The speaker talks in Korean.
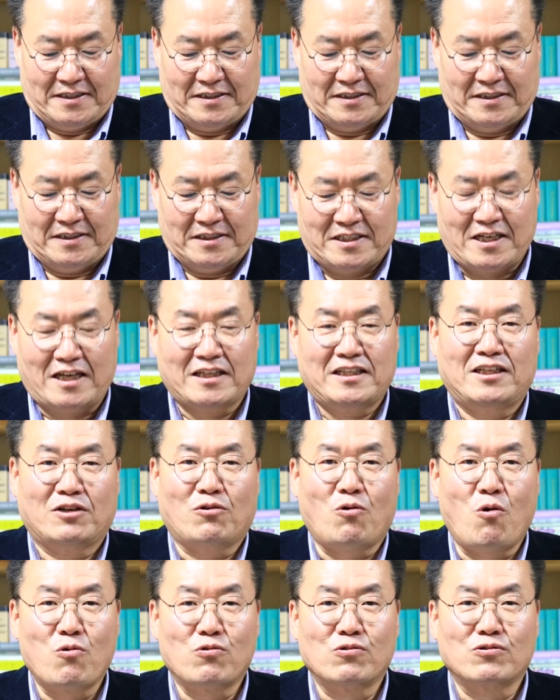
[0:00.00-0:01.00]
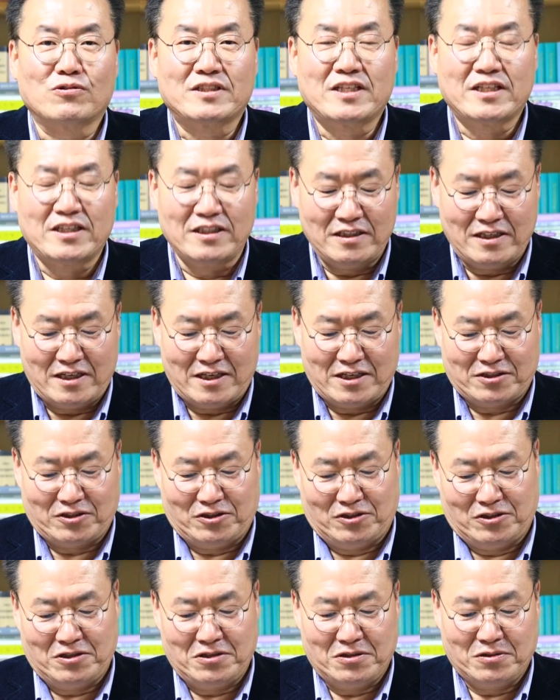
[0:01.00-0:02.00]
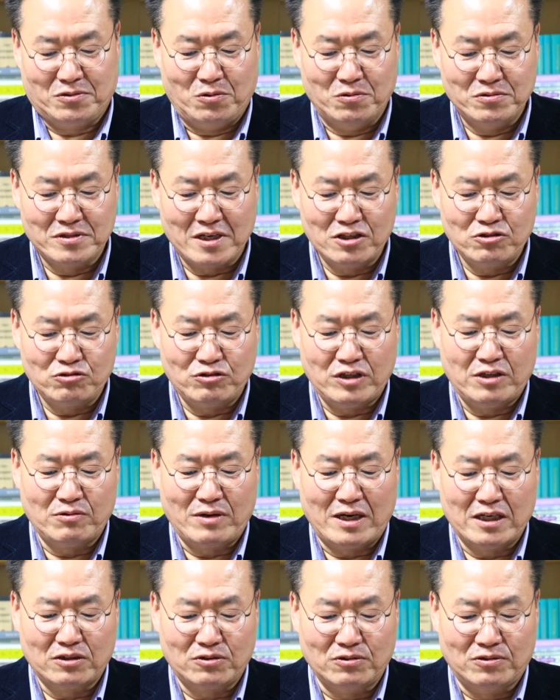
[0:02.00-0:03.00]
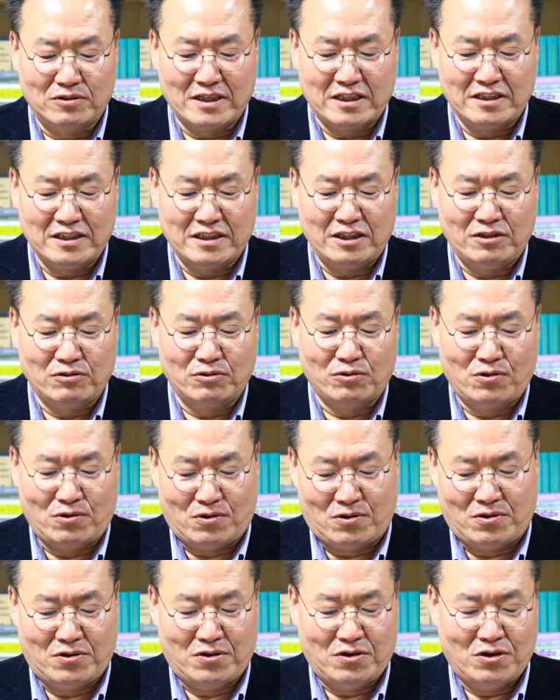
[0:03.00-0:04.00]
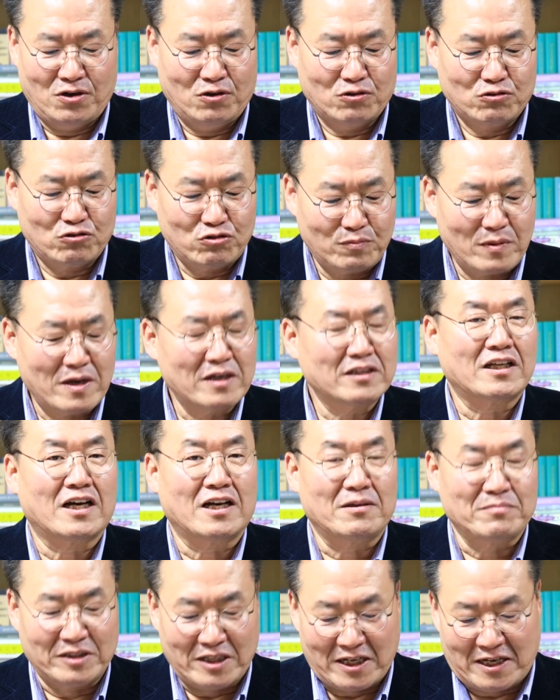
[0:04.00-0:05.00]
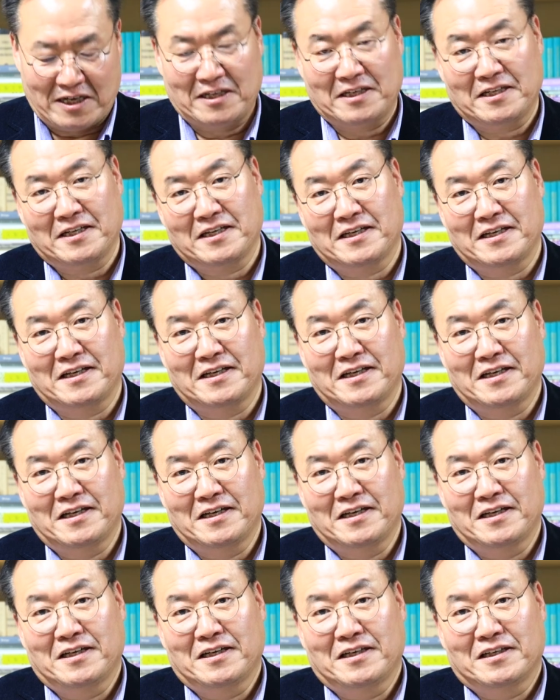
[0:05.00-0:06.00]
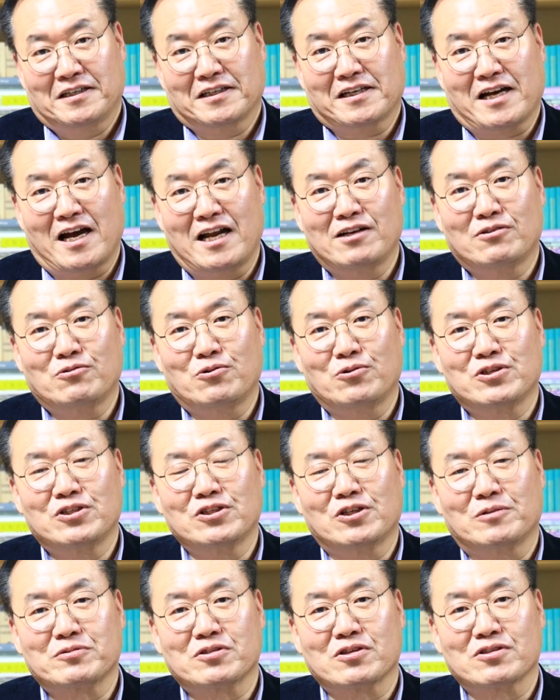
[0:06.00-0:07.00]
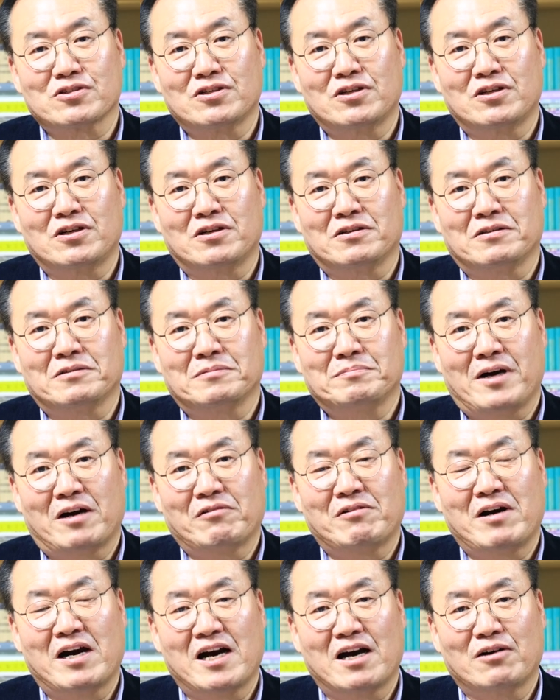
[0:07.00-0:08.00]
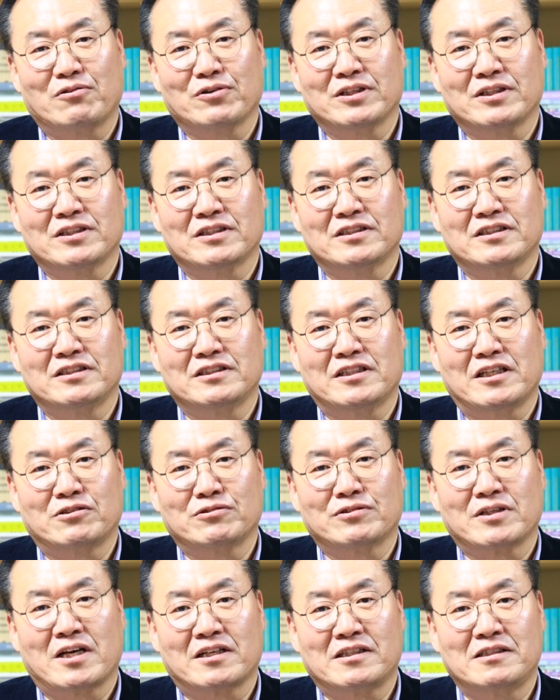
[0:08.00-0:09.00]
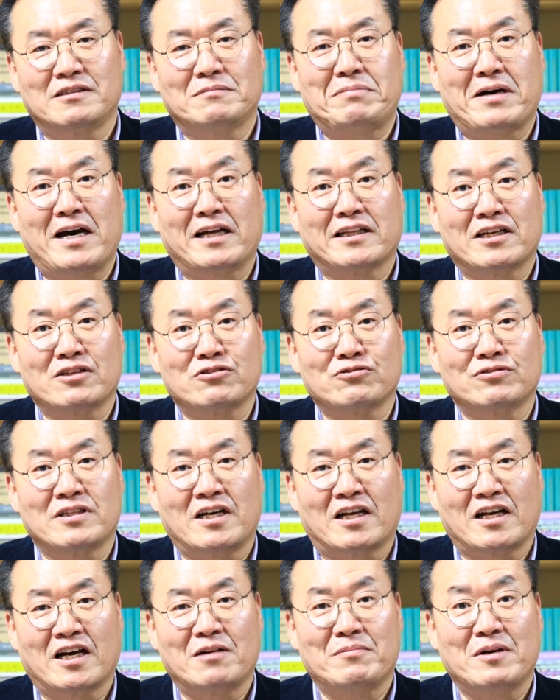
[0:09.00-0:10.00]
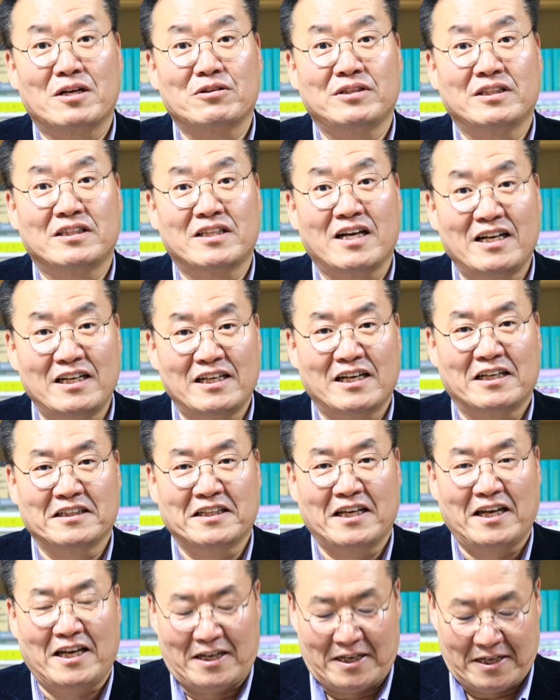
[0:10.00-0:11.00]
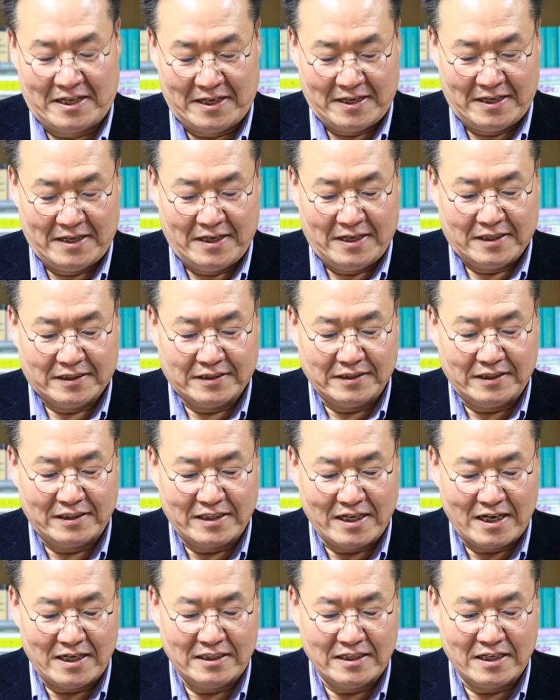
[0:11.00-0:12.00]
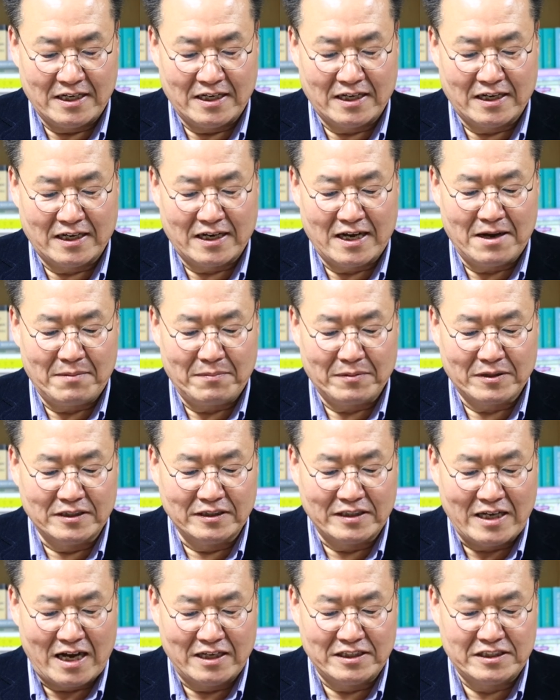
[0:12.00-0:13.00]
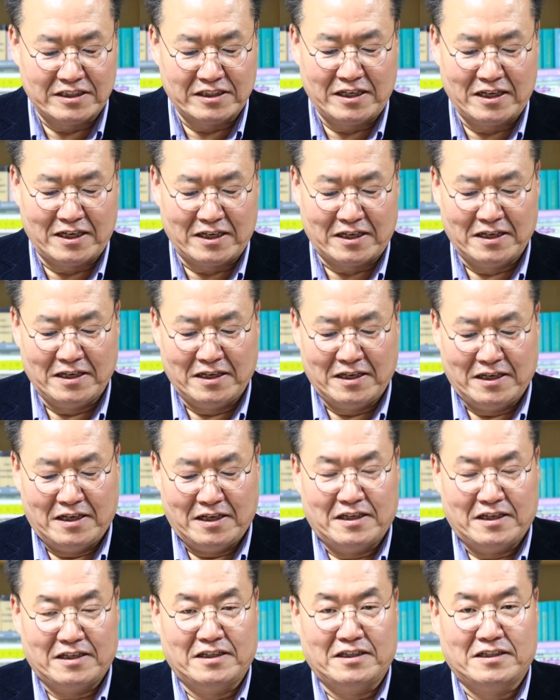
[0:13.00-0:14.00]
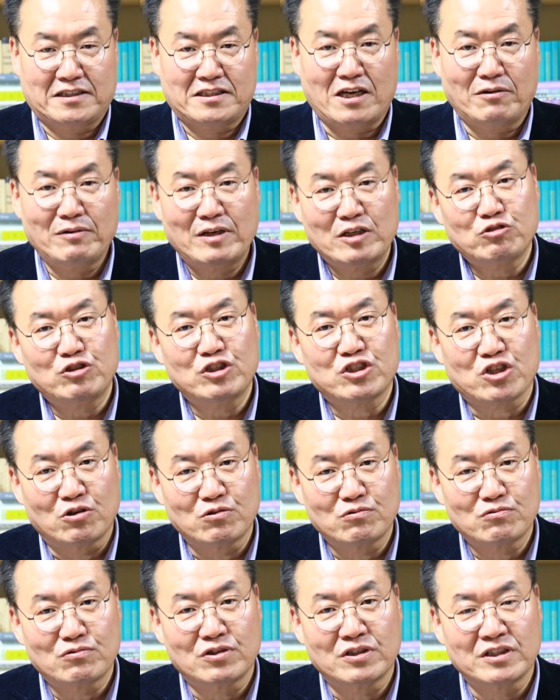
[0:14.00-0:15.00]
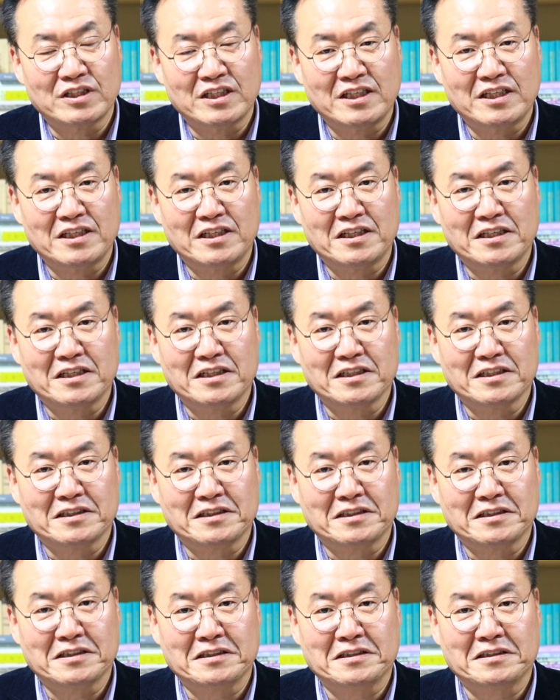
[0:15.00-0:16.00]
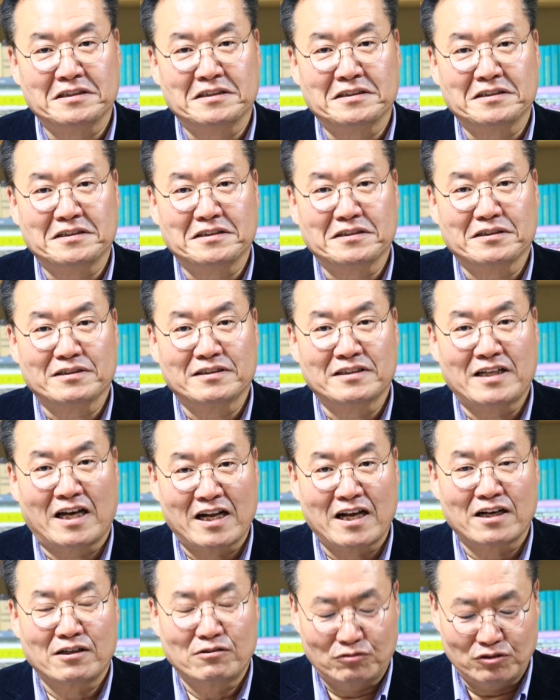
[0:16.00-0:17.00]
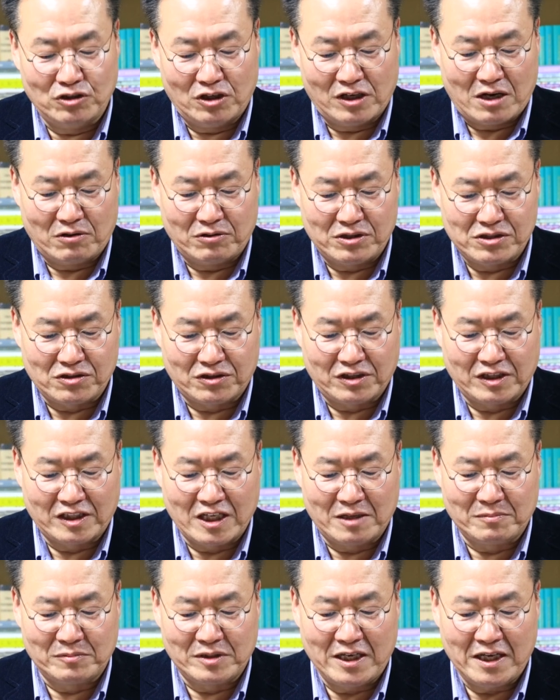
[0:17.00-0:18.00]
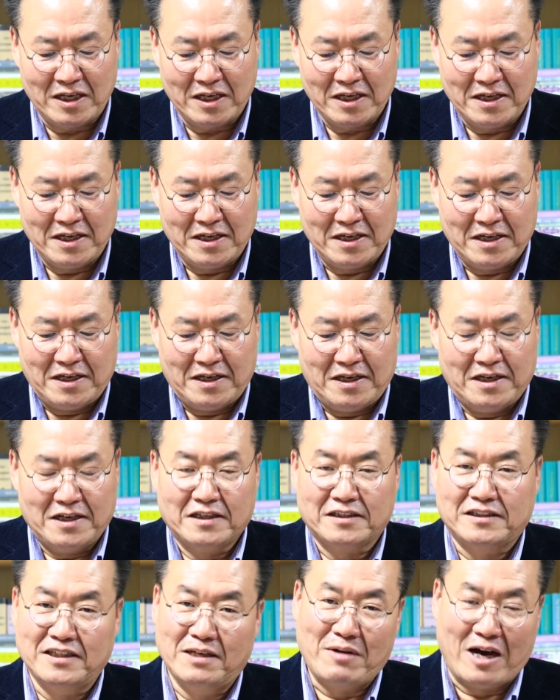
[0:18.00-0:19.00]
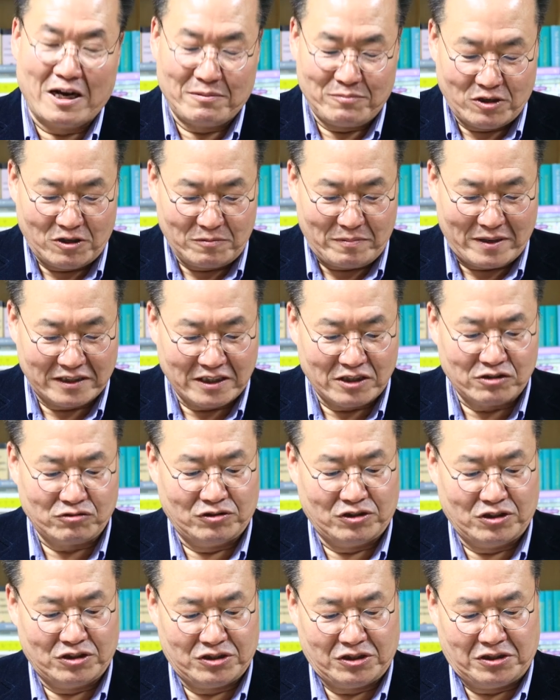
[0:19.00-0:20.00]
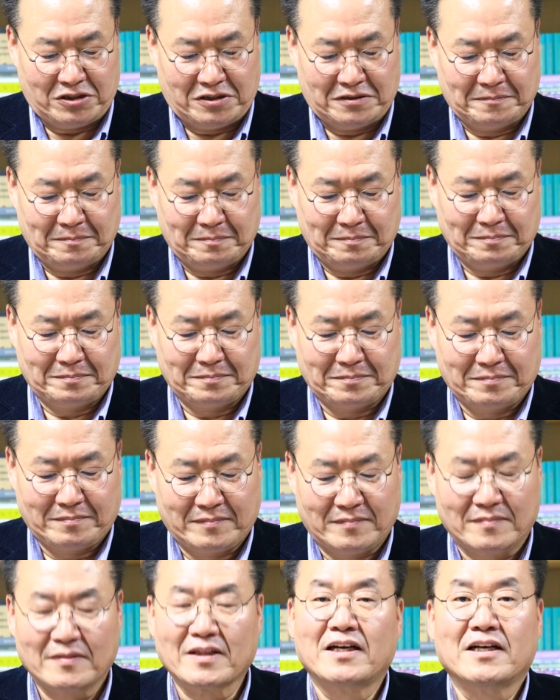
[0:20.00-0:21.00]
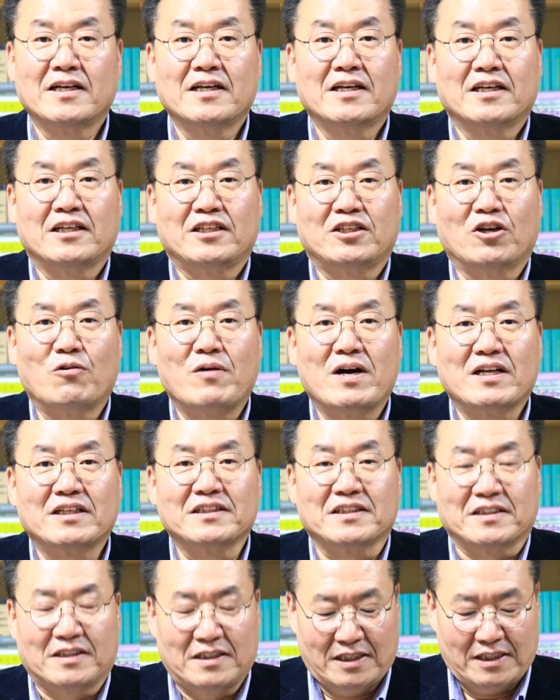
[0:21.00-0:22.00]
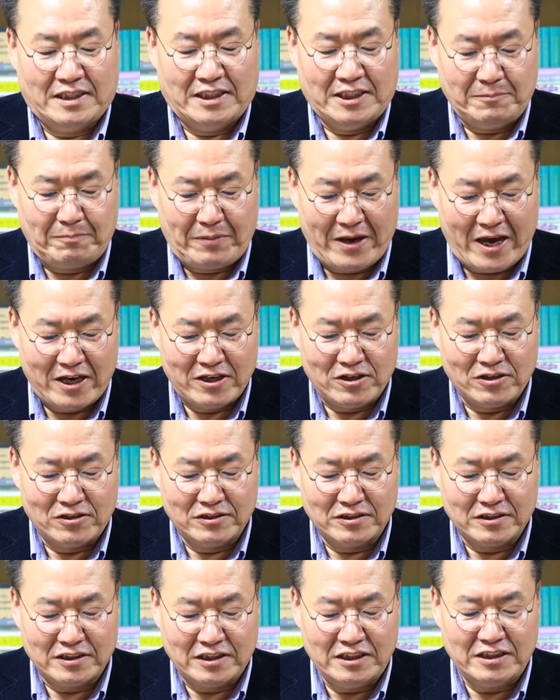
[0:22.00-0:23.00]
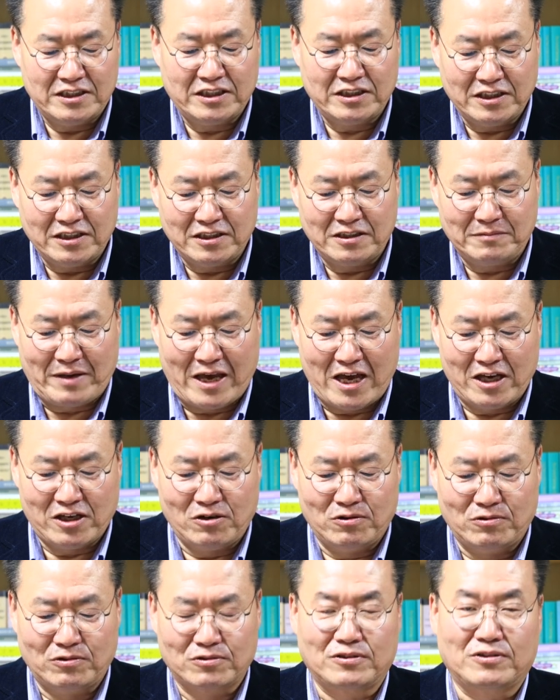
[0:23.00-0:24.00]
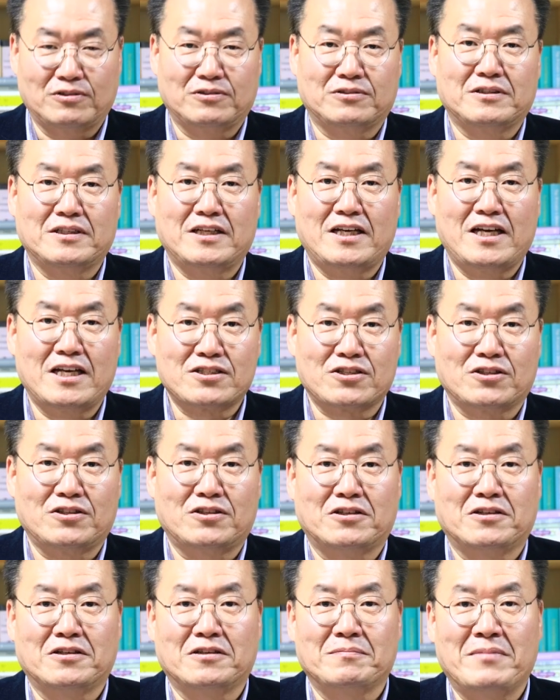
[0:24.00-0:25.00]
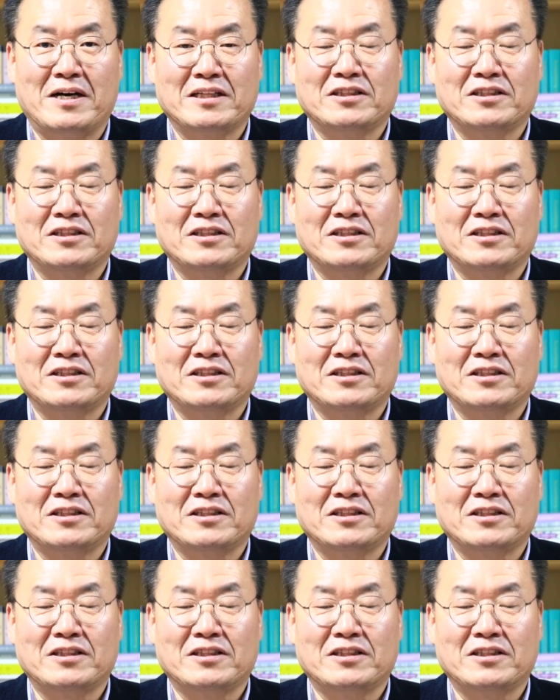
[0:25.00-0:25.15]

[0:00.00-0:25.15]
어, 자기 고국 칠레에서 공산주의 활동을 한 이후로 추방당합니다. 갈 곳이 없어서 방황하고 있는 이 네루다를 받아준 나라가 바로 이탈리아인데 그 이탈리아가 그 당시에 예, 사회주의 정권이 어, 나라를 운영하고 있었기 때문에 그의 망명을 받아준 거죠. 영화는 이 배경, 이 시기를 배경으로 해서